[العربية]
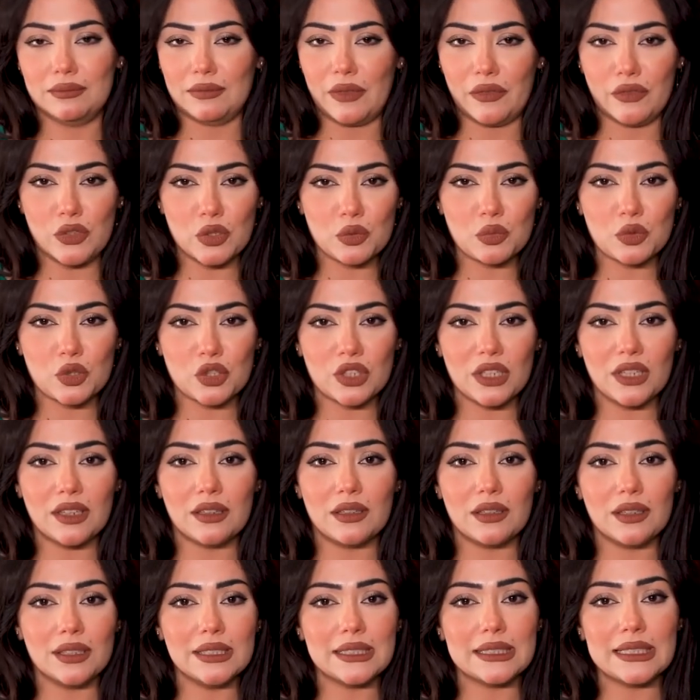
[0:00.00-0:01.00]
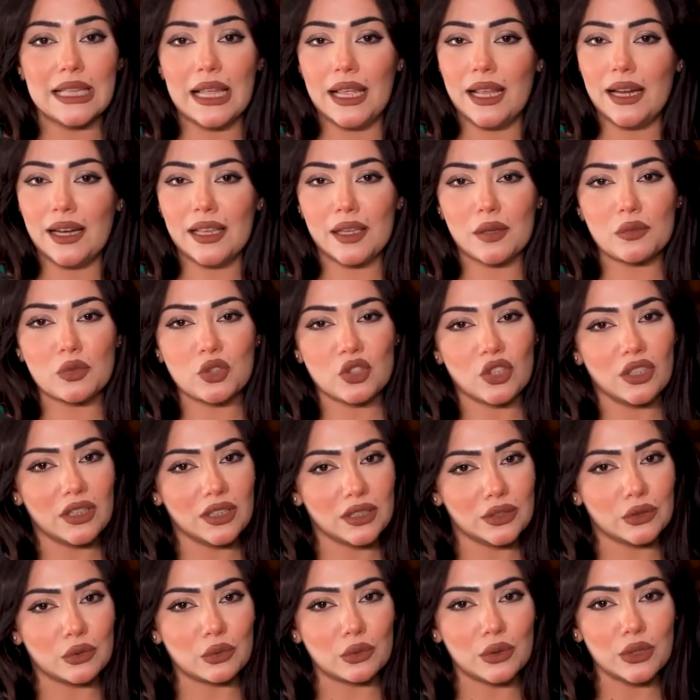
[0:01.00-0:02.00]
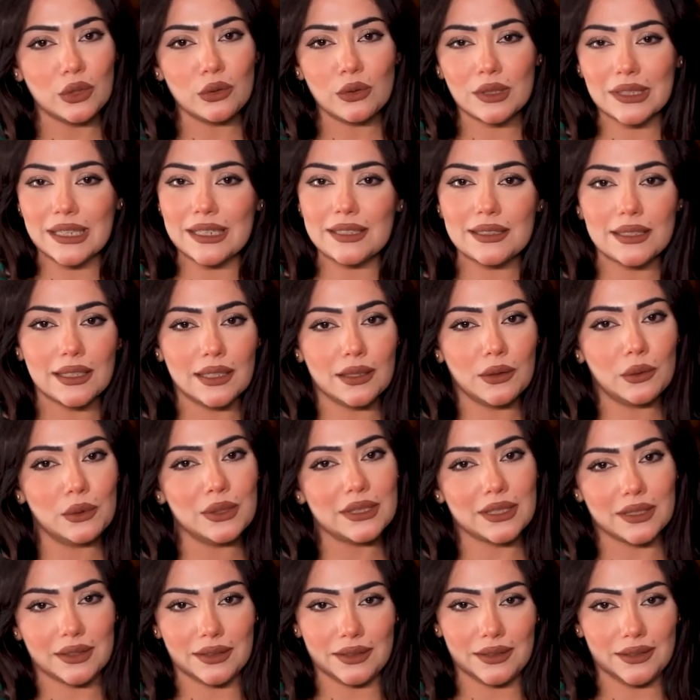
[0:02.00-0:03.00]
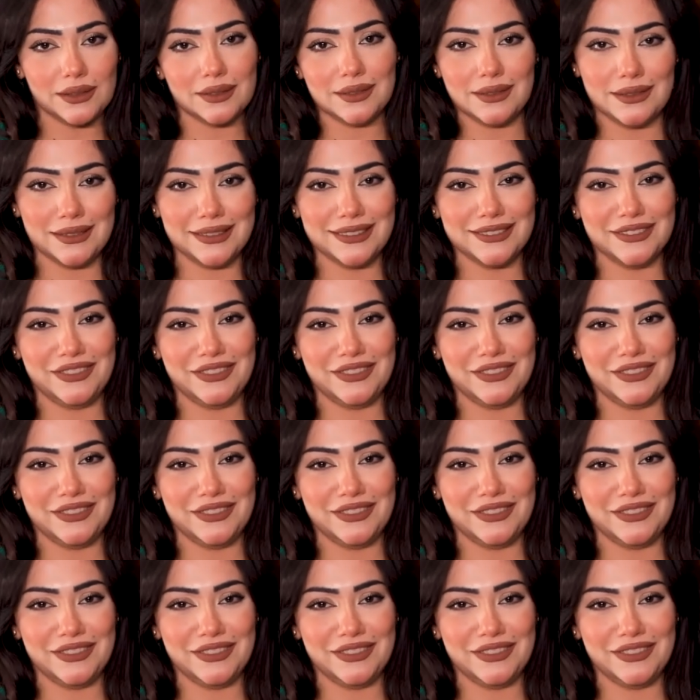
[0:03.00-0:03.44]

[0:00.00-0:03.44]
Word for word: مفيش مشكله خالص لكن مش درجه تقولي له انا عايزه اتجوزك يعني